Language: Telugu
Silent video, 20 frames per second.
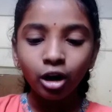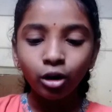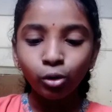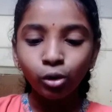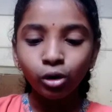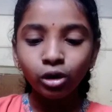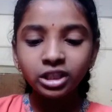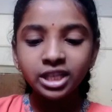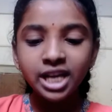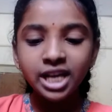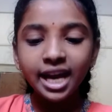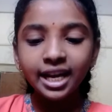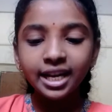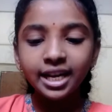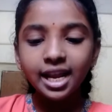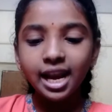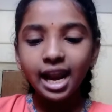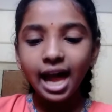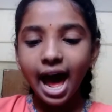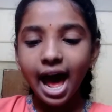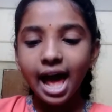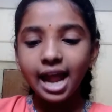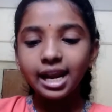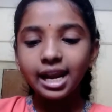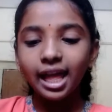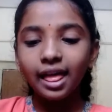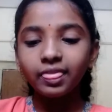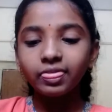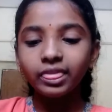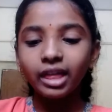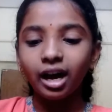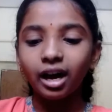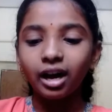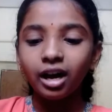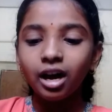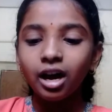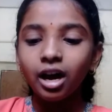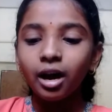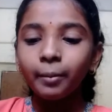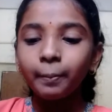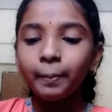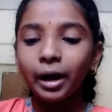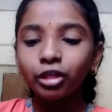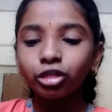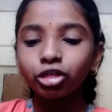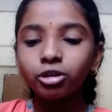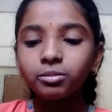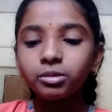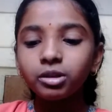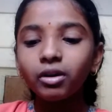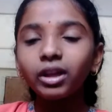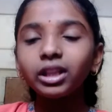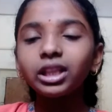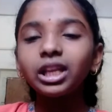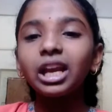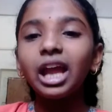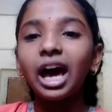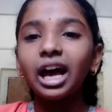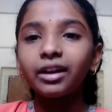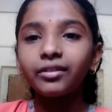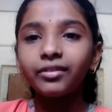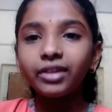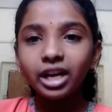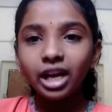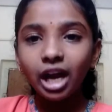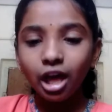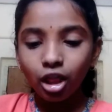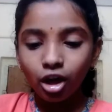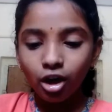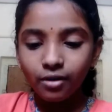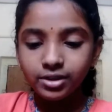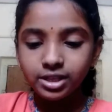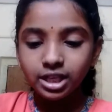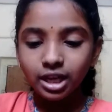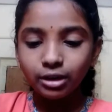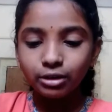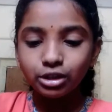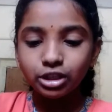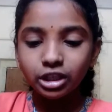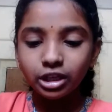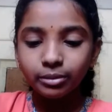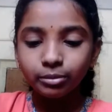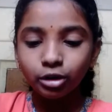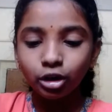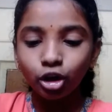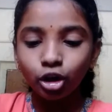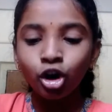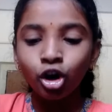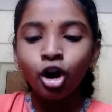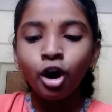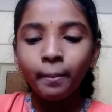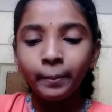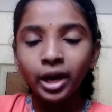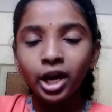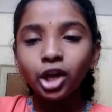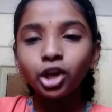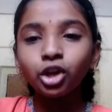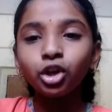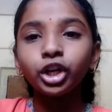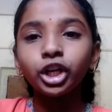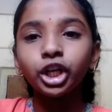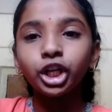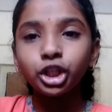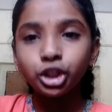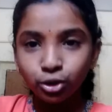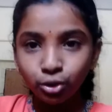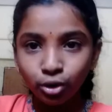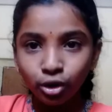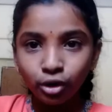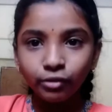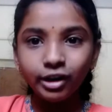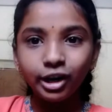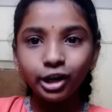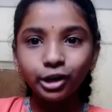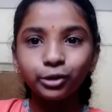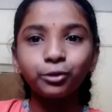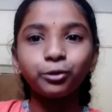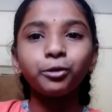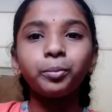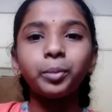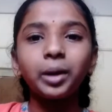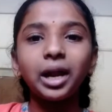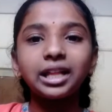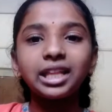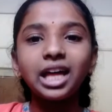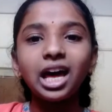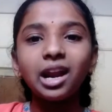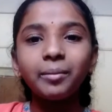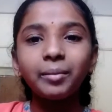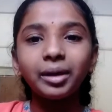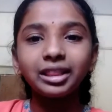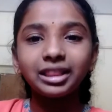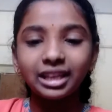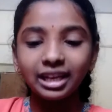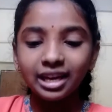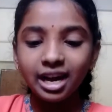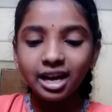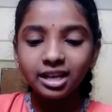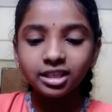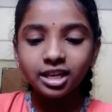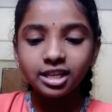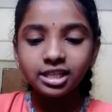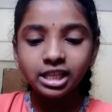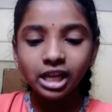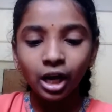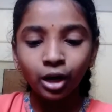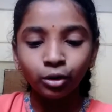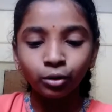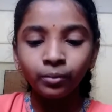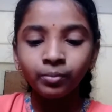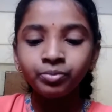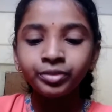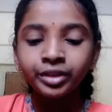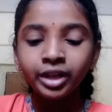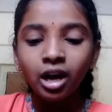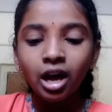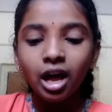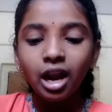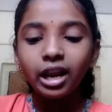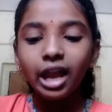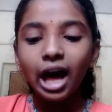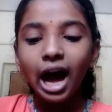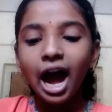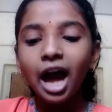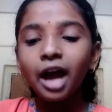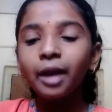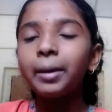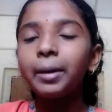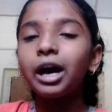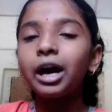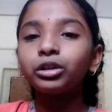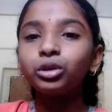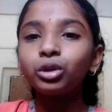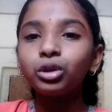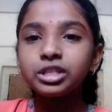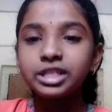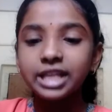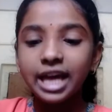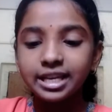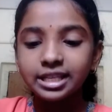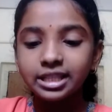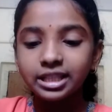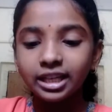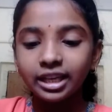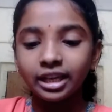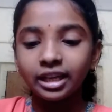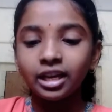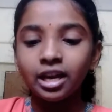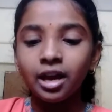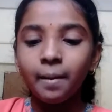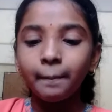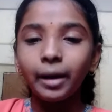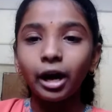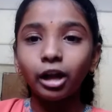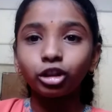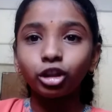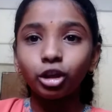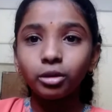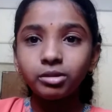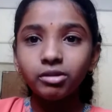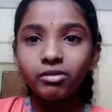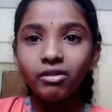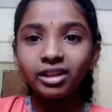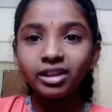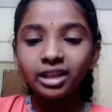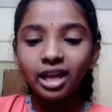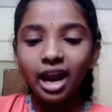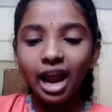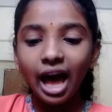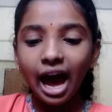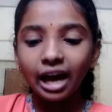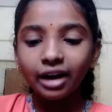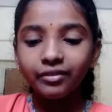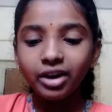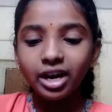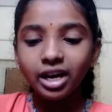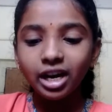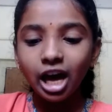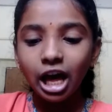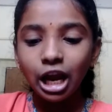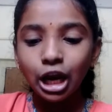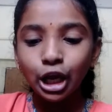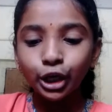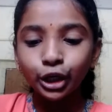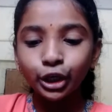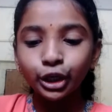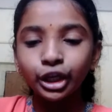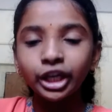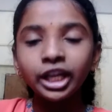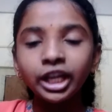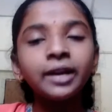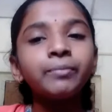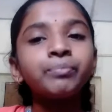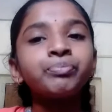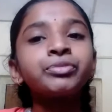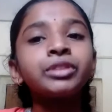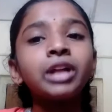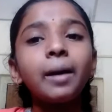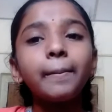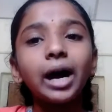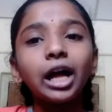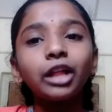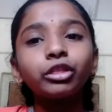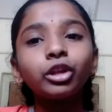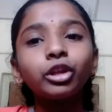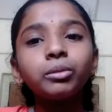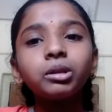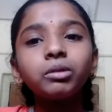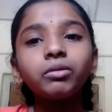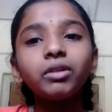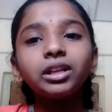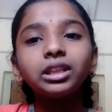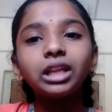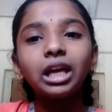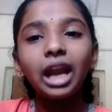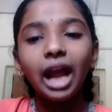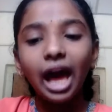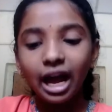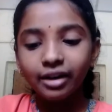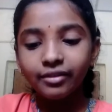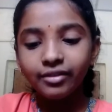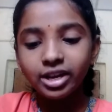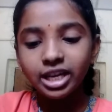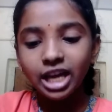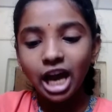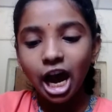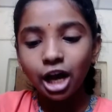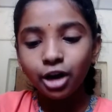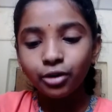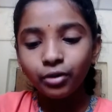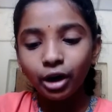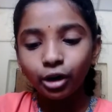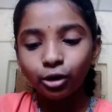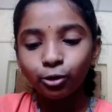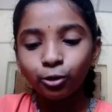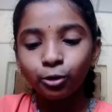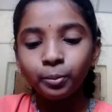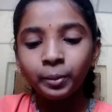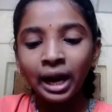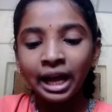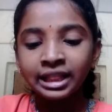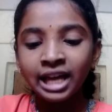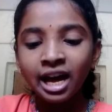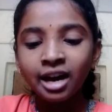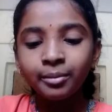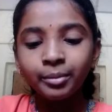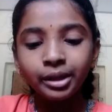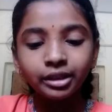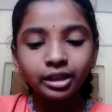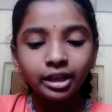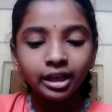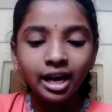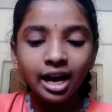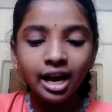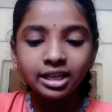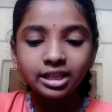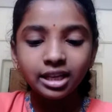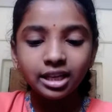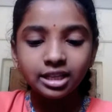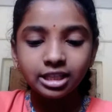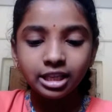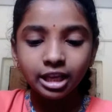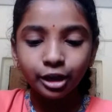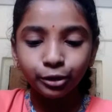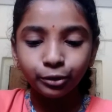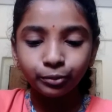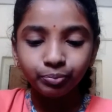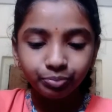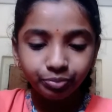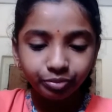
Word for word: గుల్జారీ లాల్ నందా పంతొమ్మిది వందల అరవై నాలుగవ సంవత్సరంలో మే నుండి జూన్ వరకు ప్రధానమంత్రిగా చేశారు లాల్ బహదూర్ శాస్త్రి పంతొమ్మిది వందల అరవై నాలుగు నుండి పంతొమ్మిది వందల అరవై ఆరు వరకు ప్రధానమంత్రిగా చేశారు